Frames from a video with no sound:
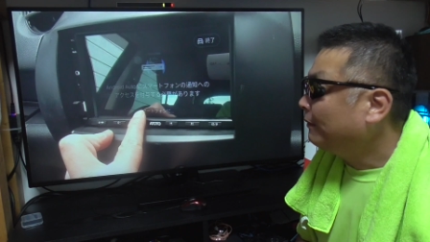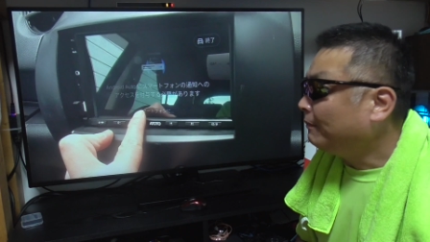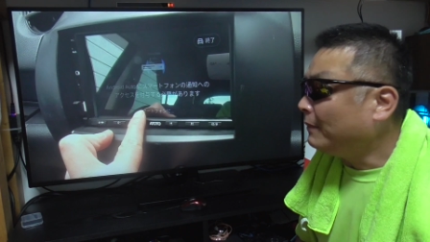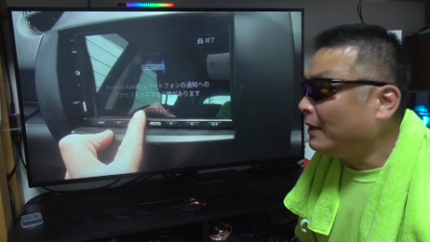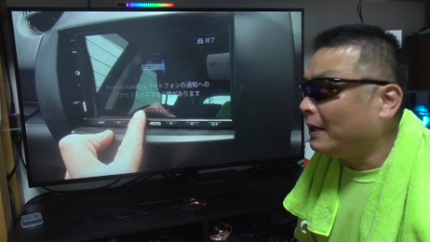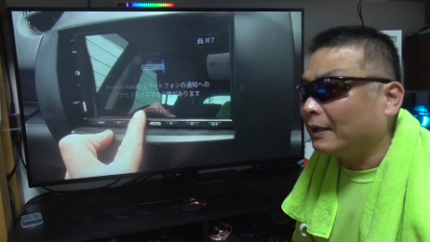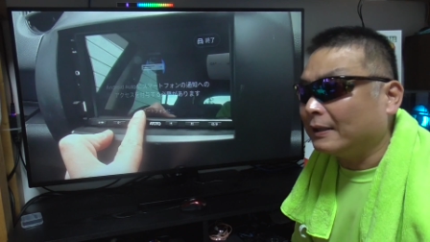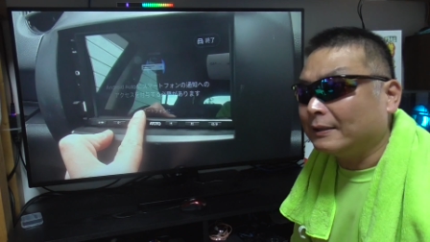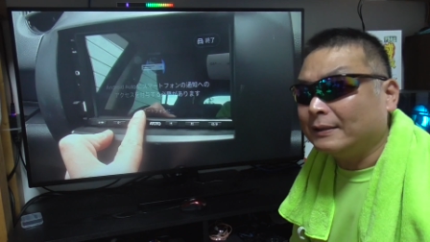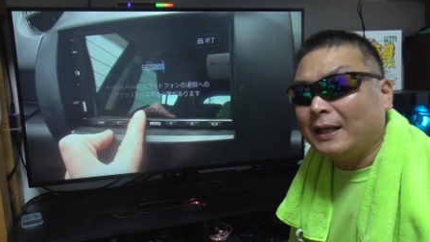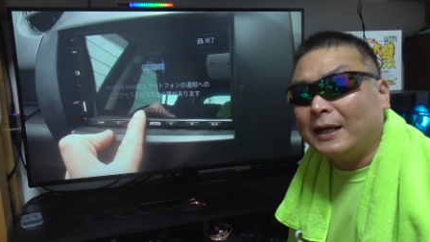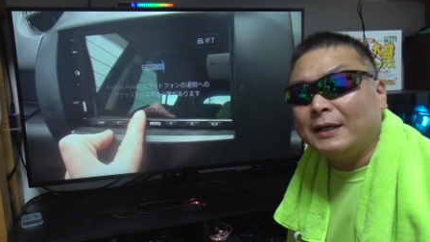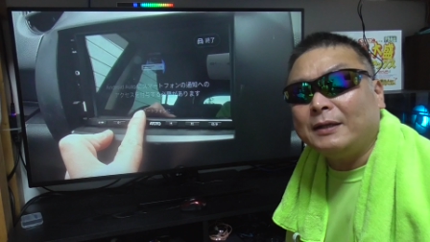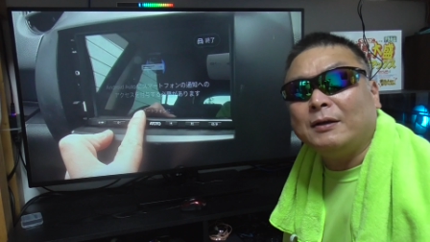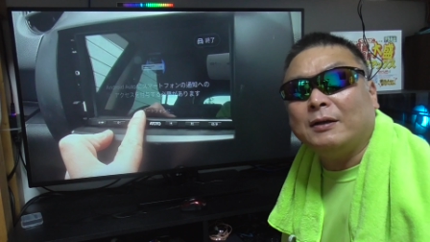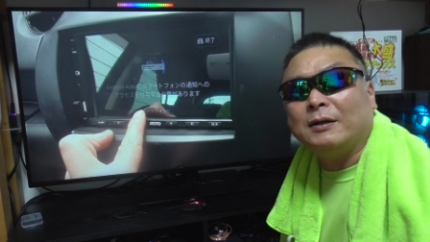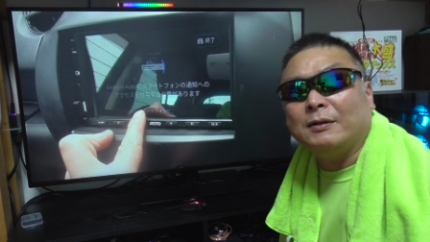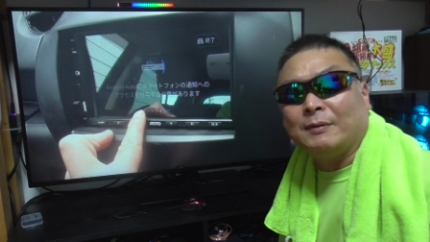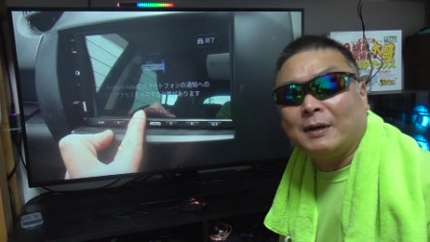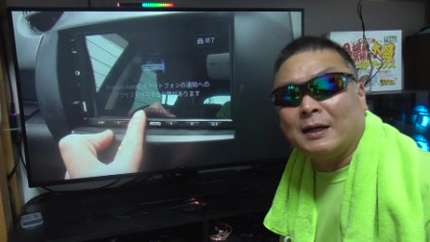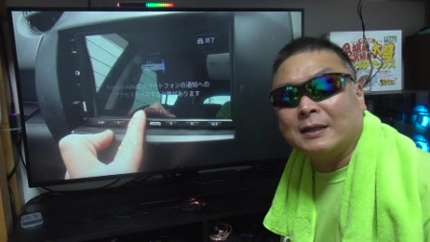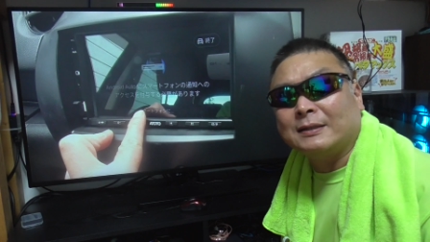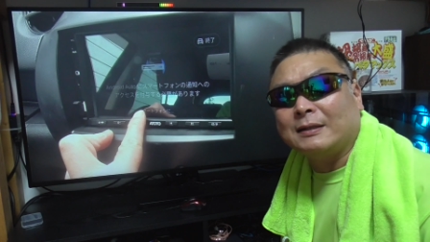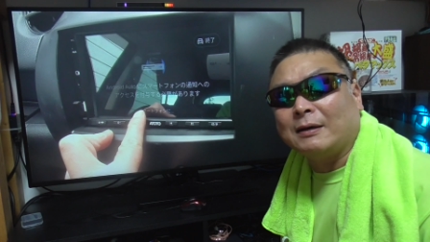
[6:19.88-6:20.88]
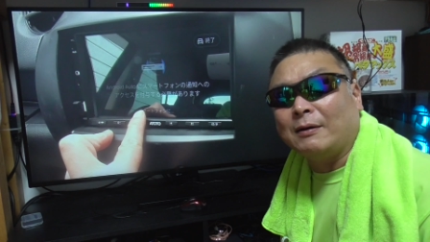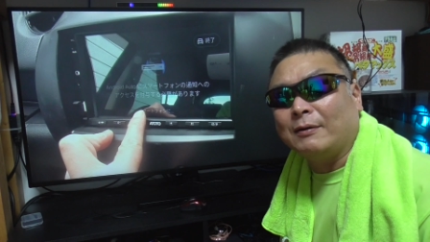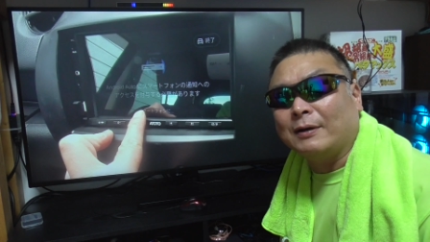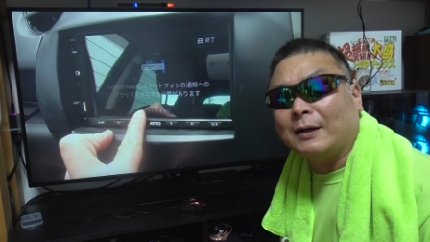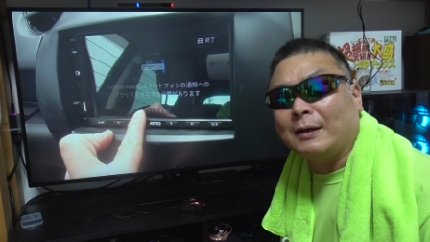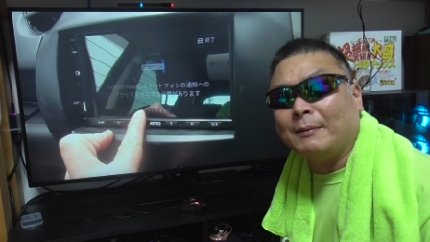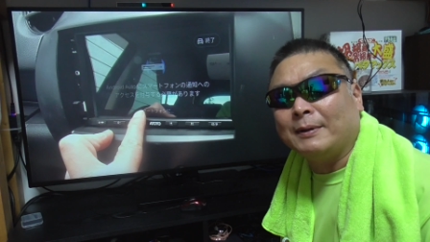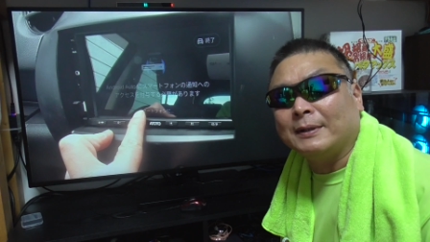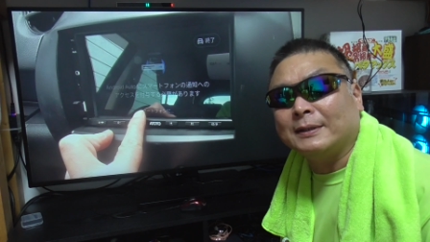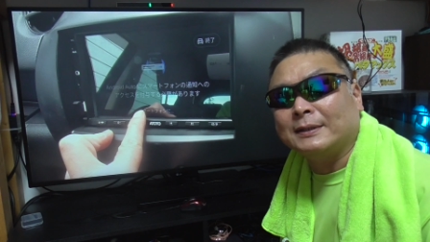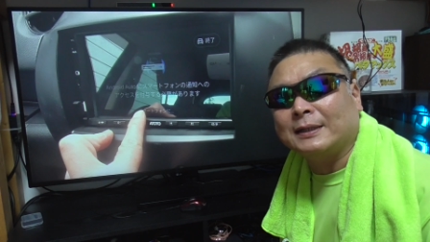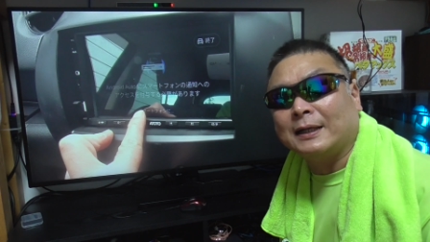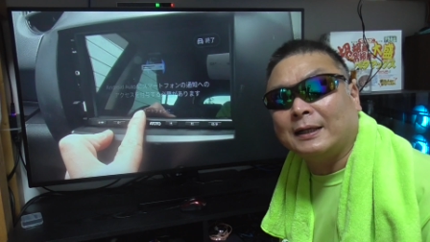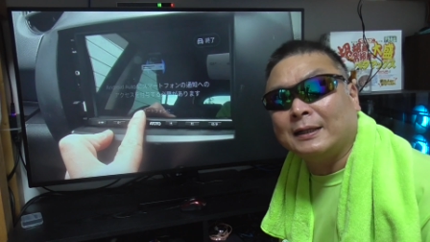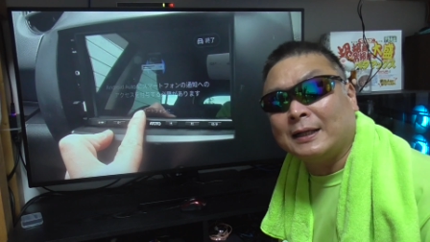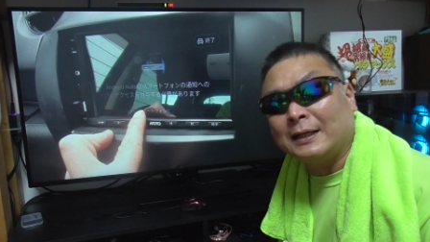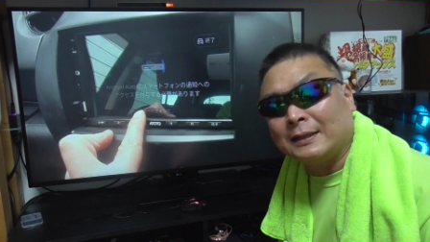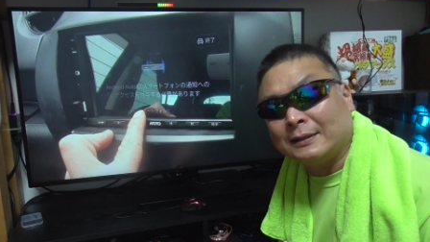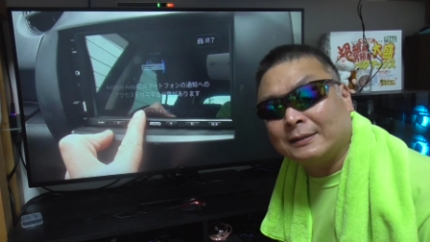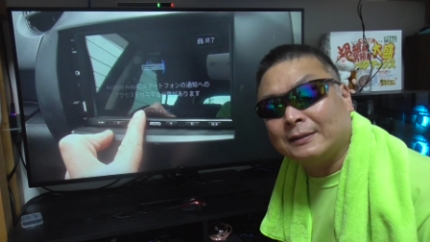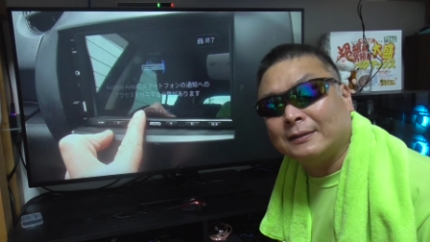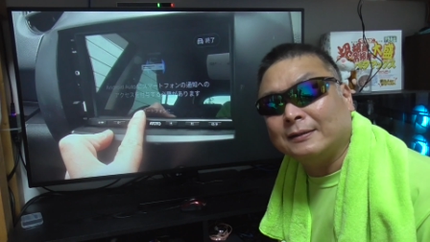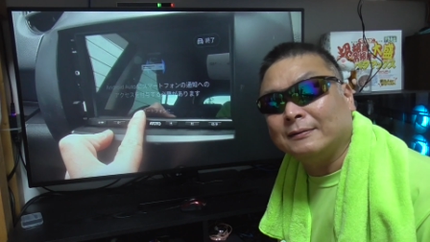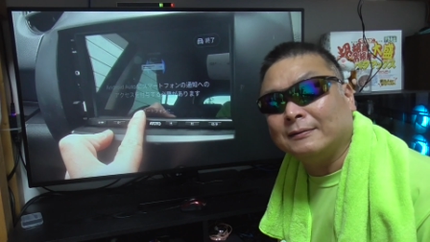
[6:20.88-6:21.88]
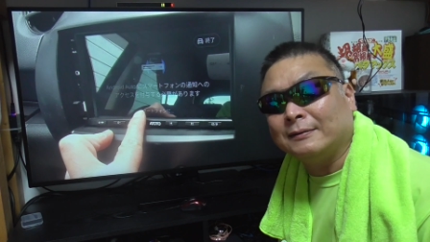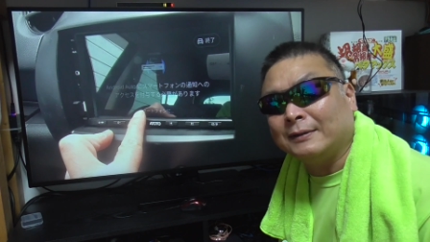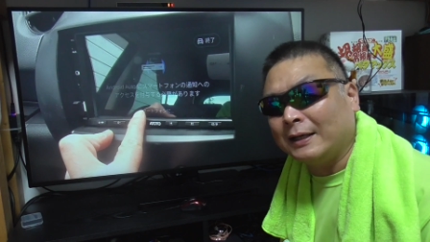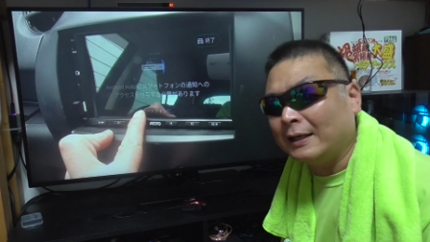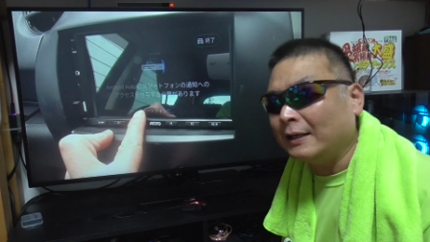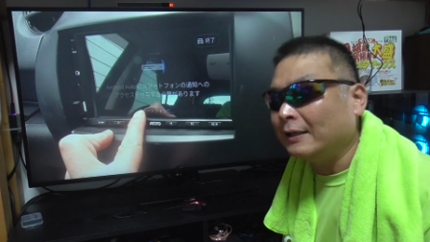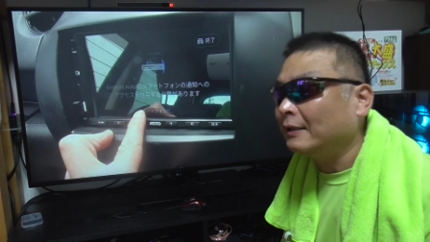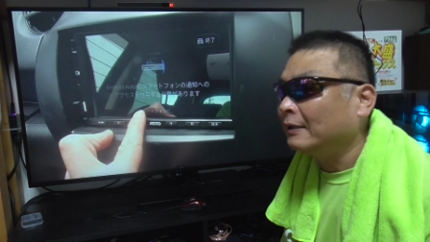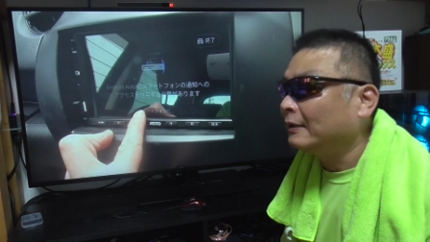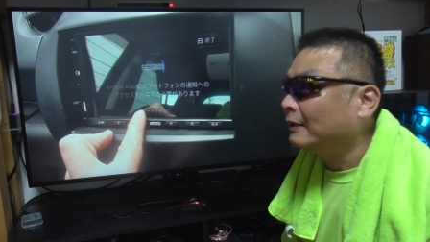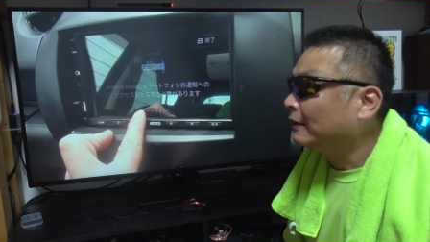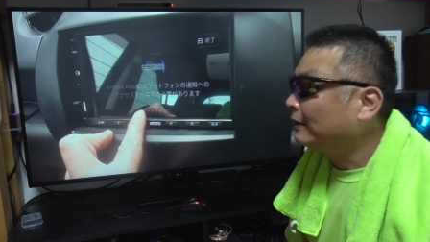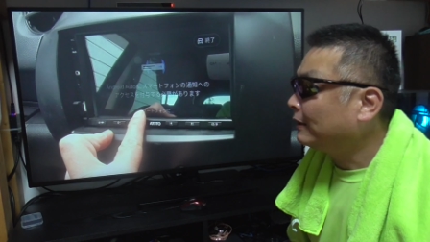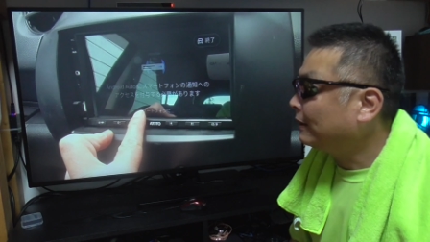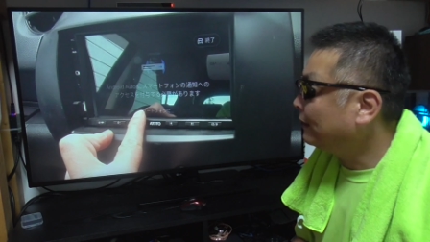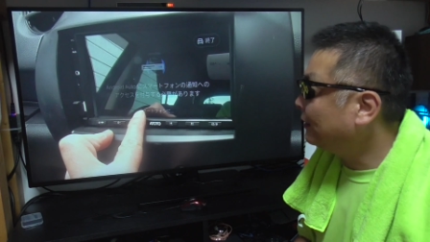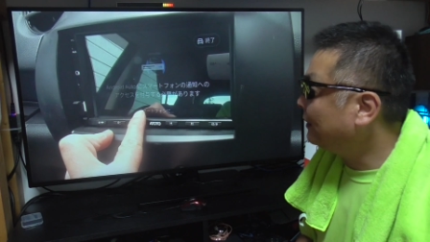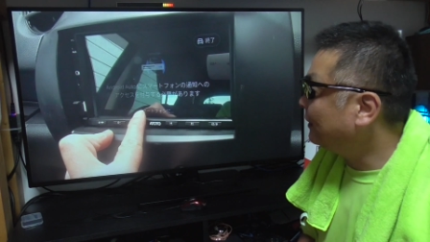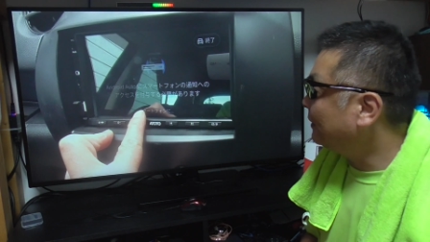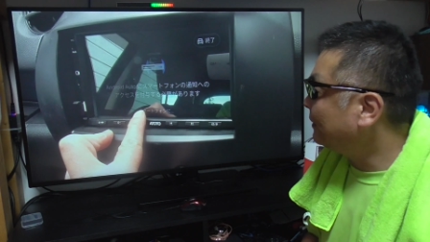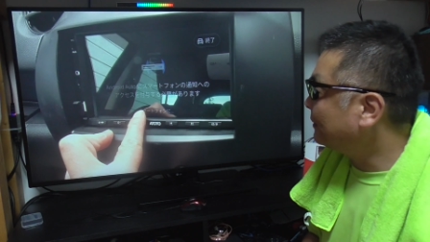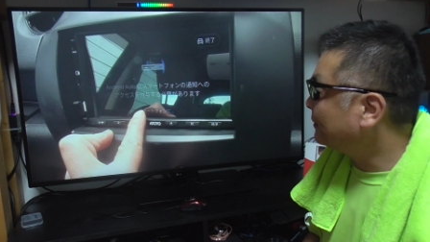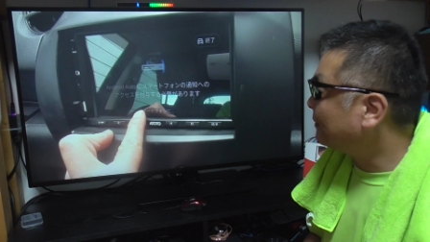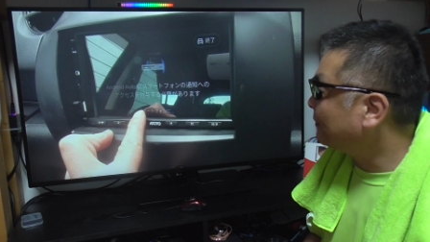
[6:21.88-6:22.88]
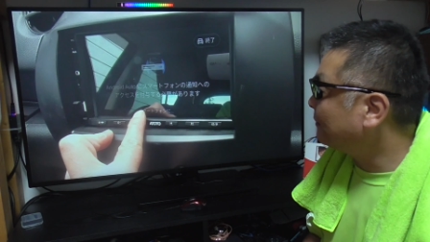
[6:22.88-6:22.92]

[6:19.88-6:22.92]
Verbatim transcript: まあ、ないよりはあった方がましかなっていうね、えー、